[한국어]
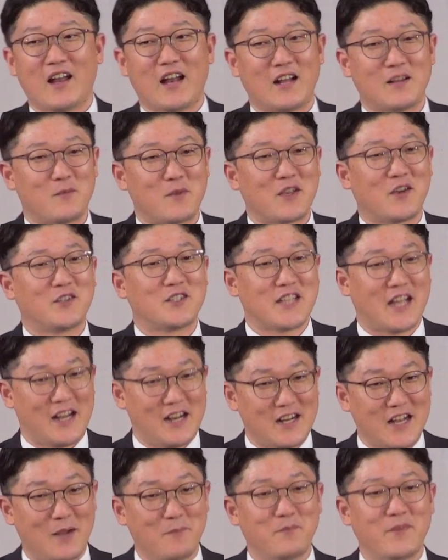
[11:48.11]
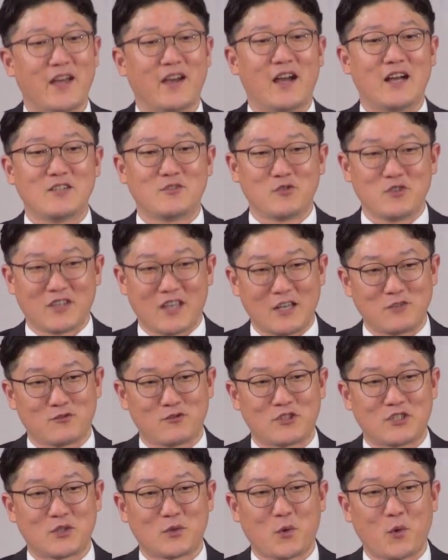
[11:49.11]
하나님 이거 잘 감당할 수 있게
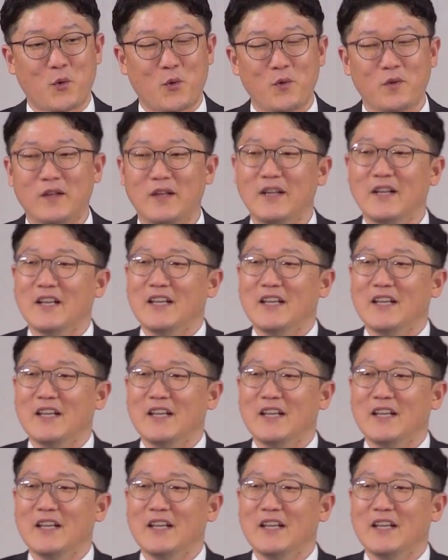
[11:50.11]
해주시고